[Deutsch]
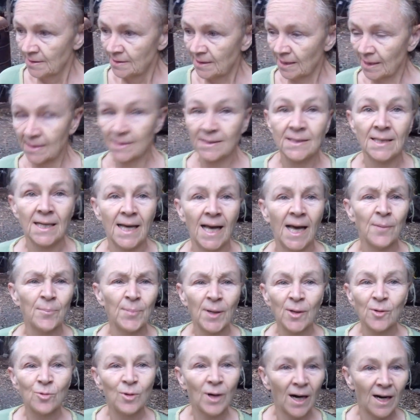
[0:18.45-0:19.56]
Dann
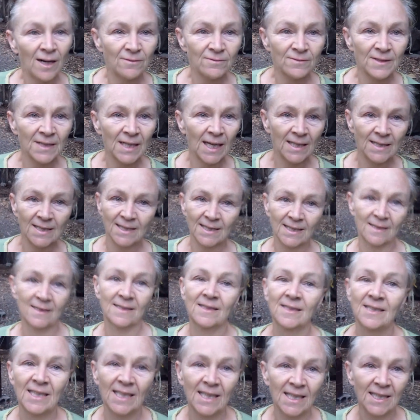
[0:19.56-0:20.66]
Erdbeerguaven kann ich
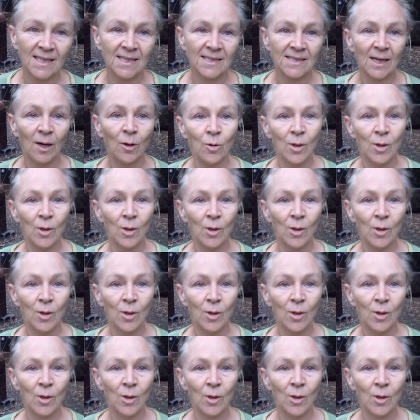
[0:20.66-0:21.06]
jetzt täglich